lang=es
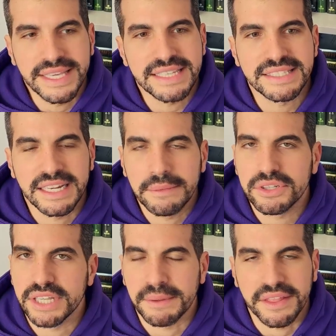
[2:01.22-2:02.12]
Y este libro
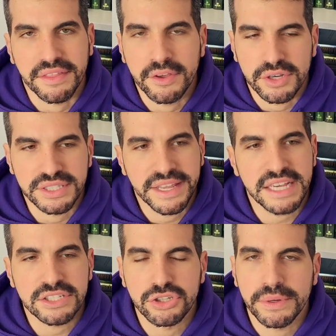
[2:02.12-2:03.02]
se merece 5
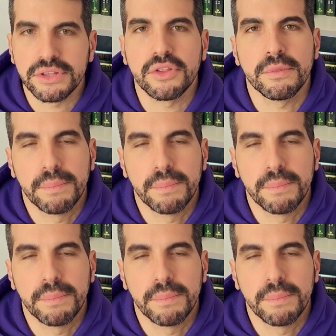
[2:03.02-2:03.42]
estrellas, sobre todo